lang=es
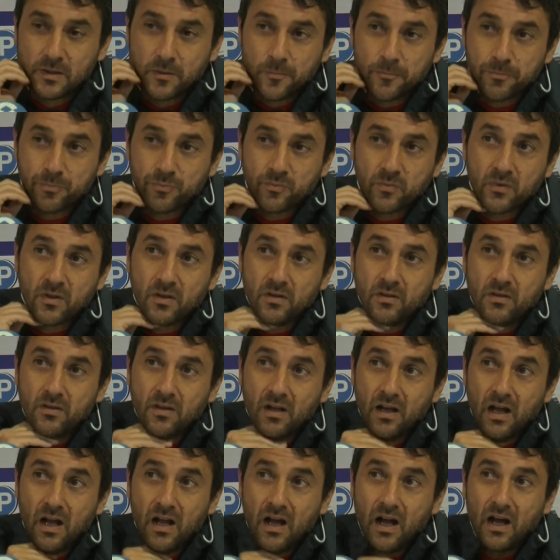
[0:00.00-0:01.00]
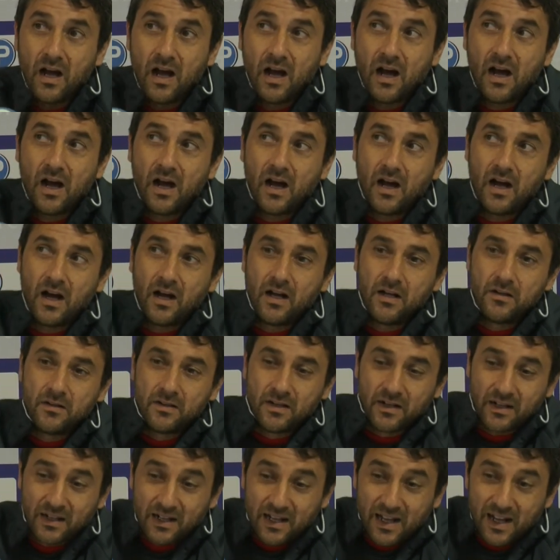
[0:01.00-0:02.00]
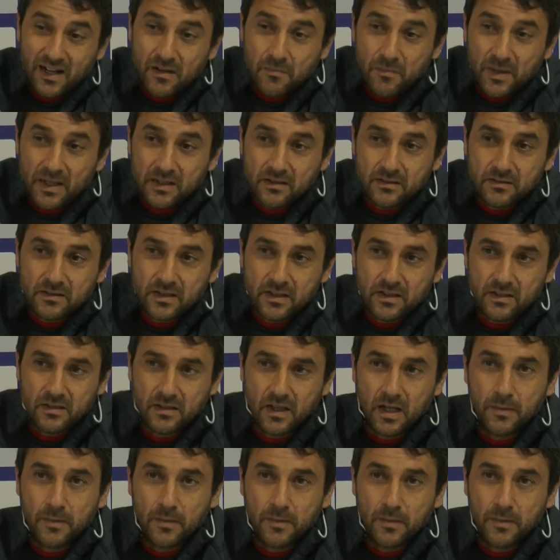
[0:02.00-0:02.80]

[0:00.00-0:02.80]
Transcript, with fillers: Mm, realmente